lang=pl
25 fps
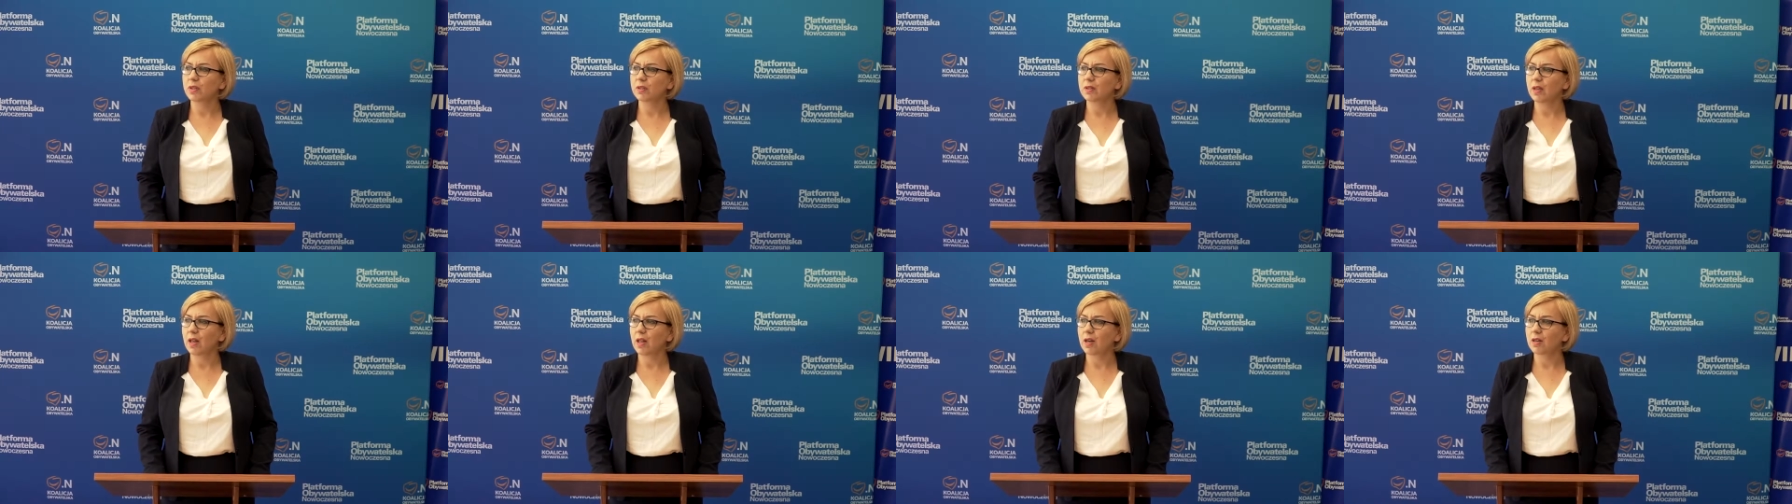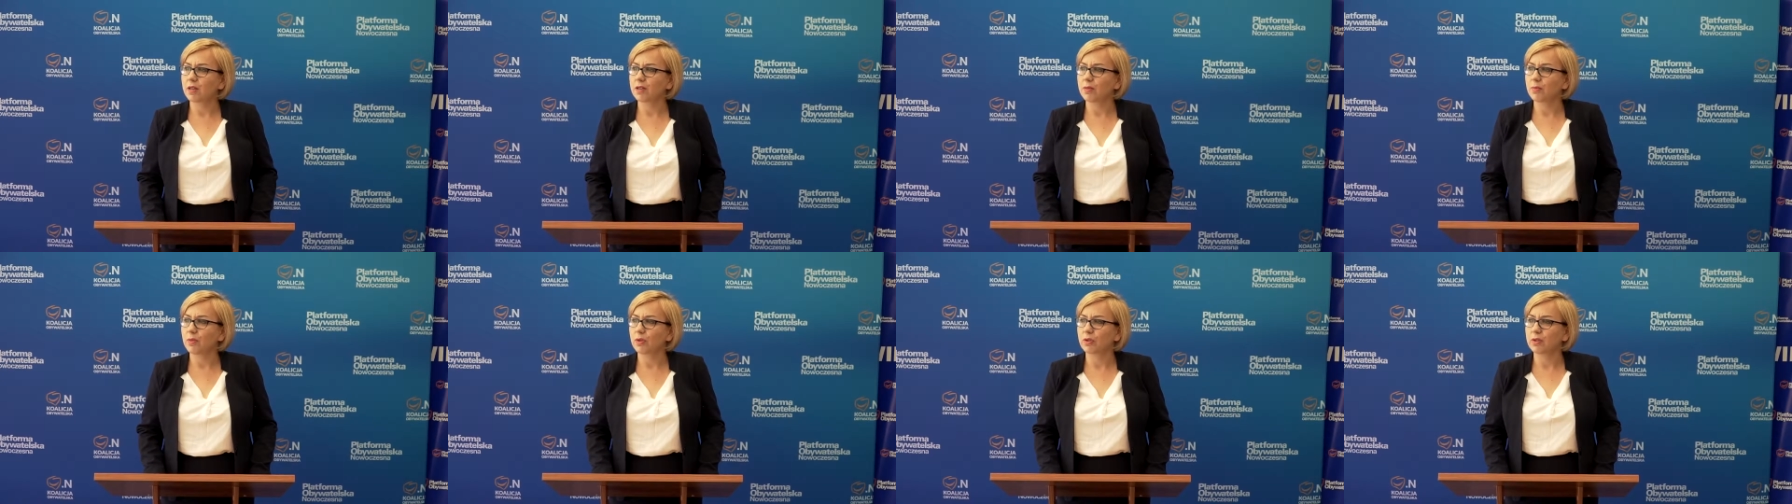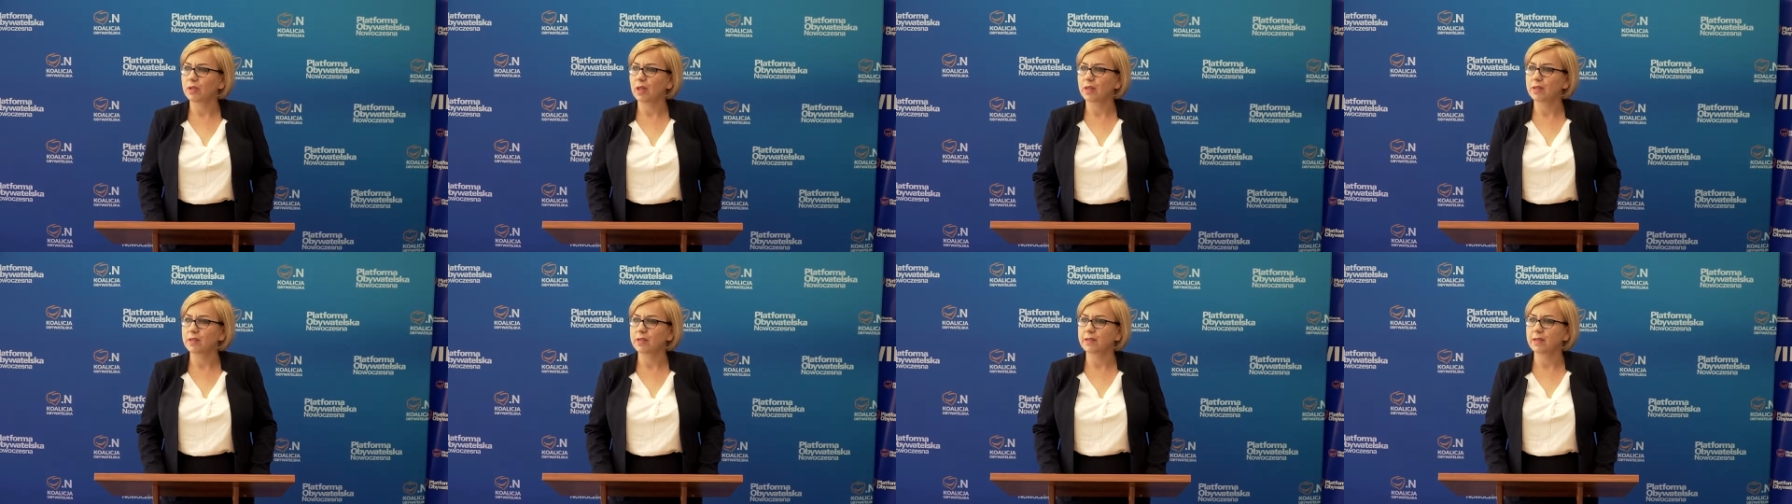idealnym
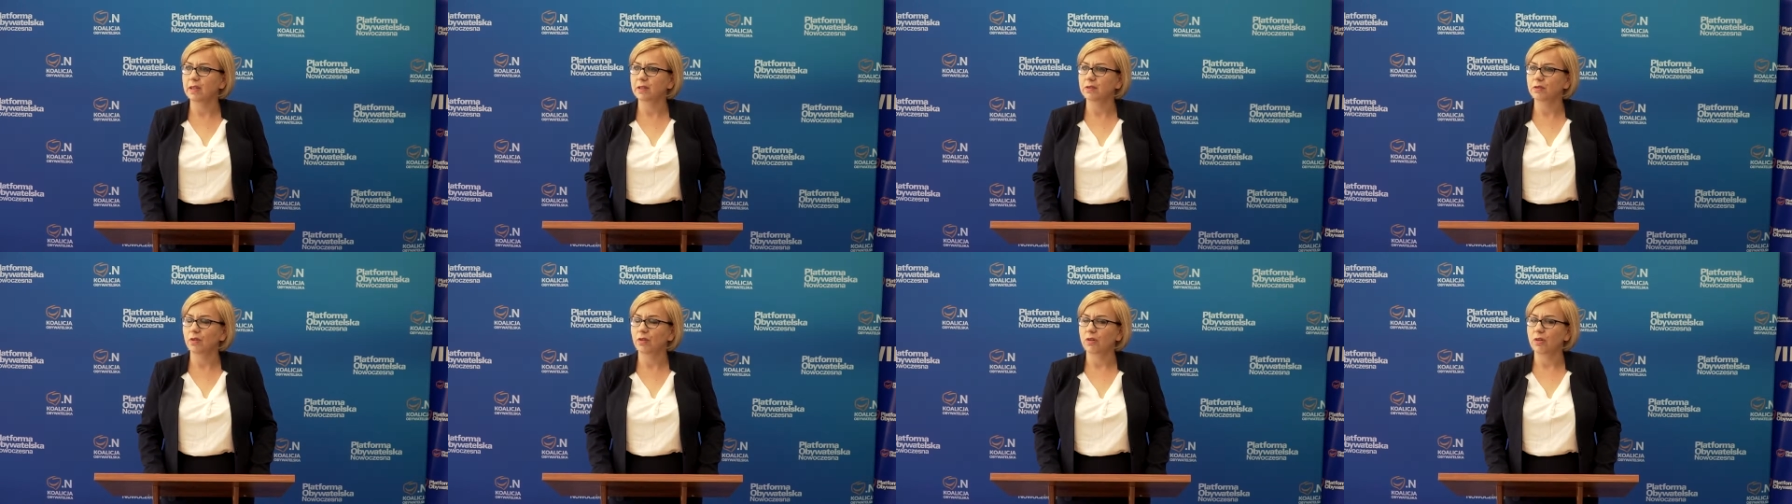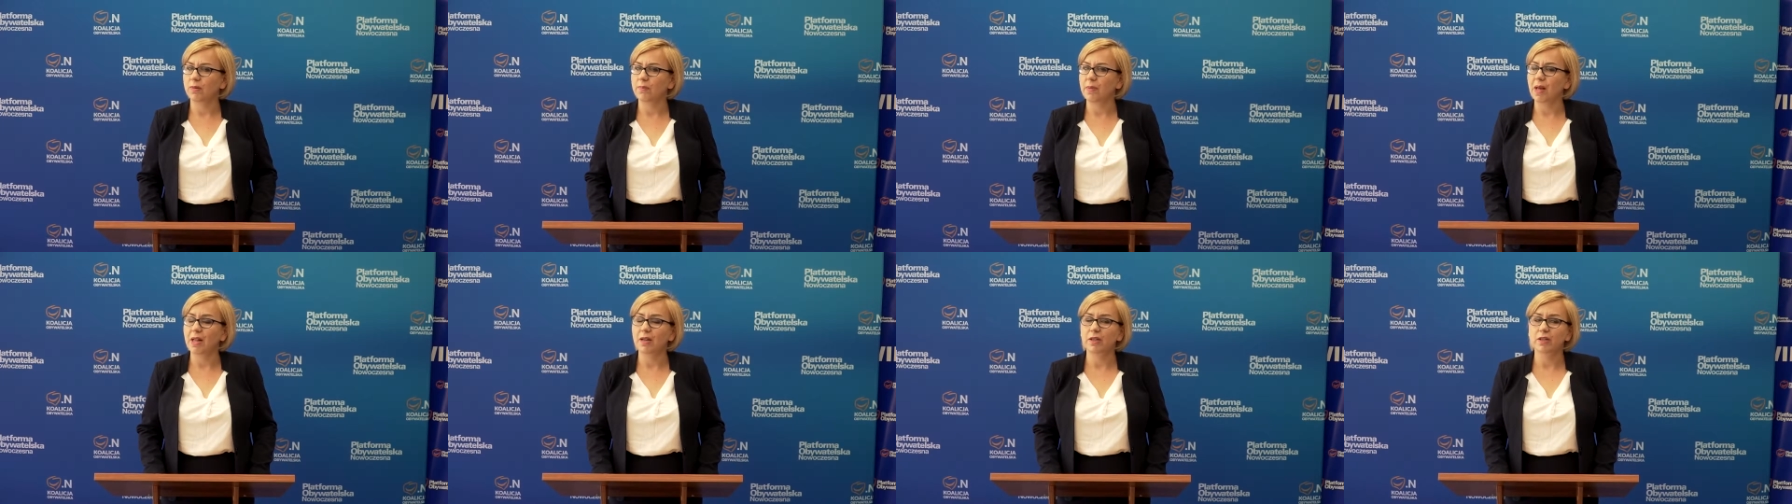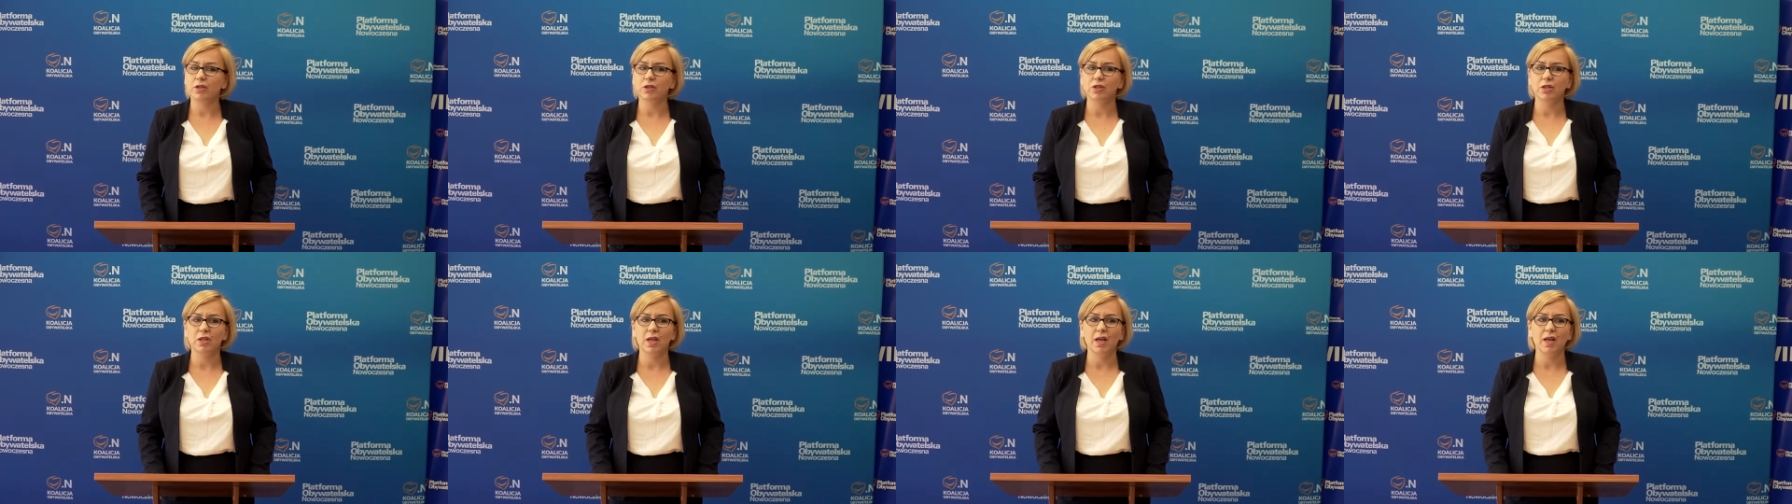organizatorem,
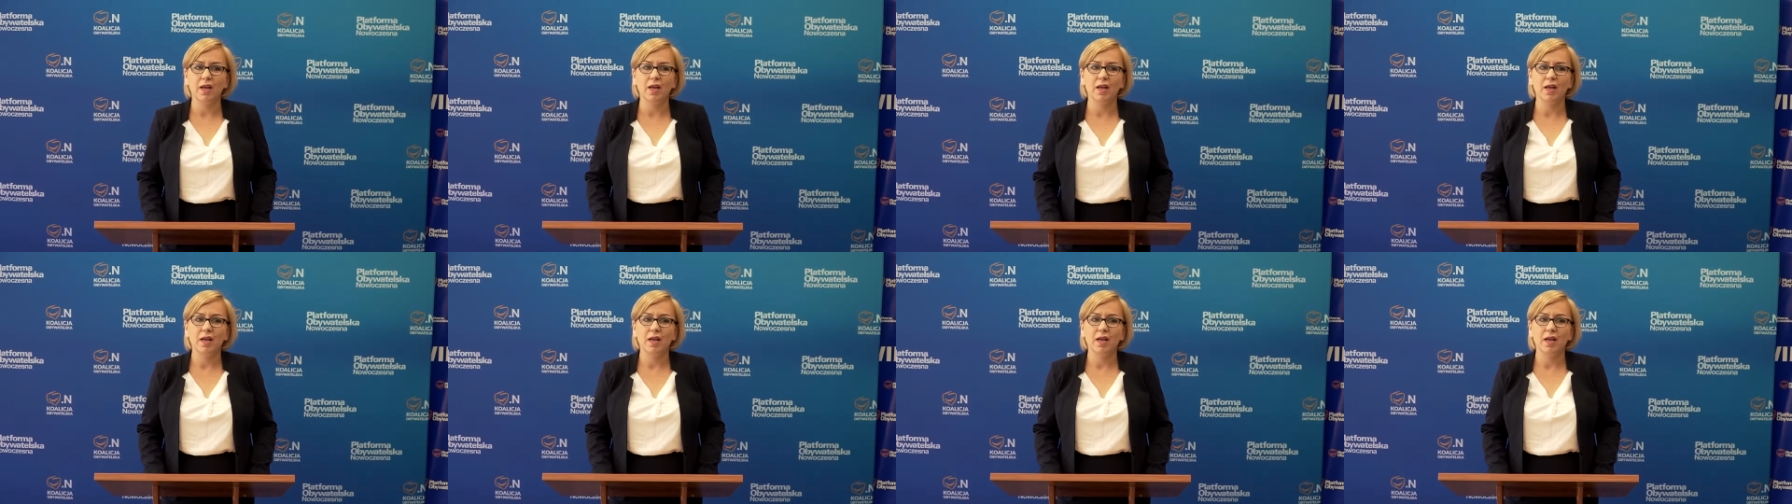ale że